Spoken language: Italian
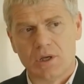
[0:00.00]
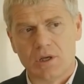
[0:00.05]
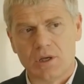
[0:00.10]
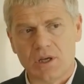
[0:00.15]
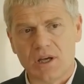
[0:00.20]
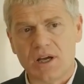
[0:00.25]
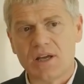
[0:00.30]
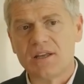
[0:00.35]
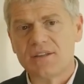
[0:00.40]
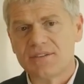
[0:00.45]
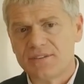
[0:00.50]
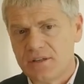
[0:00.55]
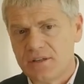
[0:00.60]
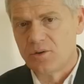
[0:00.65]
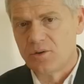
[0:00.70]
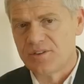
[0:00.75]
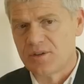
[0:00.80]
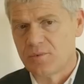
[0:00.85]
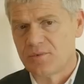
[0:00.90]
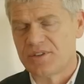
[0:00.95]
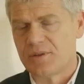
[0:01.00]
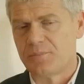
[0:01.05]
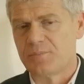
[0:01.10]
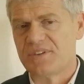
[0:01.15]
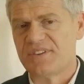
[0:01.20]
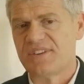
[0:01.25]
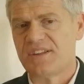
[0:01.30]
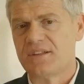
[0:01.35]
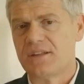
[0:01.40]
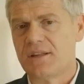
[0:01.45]
eh, anche se siamo
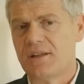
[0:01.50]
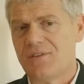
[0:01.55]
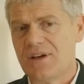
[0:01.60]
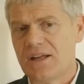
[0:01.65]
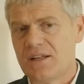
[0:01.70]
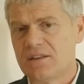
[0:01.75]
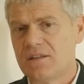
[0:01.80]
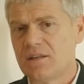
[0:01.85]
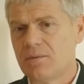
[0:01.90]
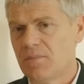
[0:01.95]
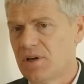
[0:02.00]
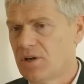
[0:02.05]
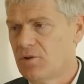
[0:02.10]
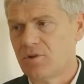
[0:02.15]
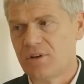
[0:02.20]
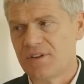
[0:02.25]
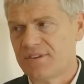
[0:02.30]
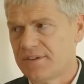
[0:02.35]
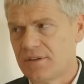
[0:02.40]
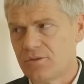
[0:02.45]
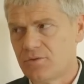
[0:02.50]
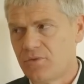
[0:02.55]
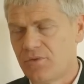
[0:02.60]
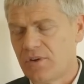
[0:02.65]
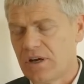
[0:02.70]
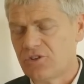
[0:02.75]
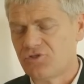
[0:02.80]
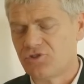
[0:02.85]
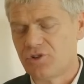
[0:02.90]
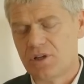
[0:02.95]
sempre stati davanti, ma non è stato
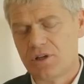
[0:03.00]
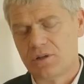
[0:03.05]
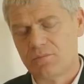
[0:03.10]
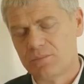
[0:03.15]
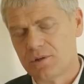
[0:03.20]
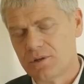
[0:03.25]
facile,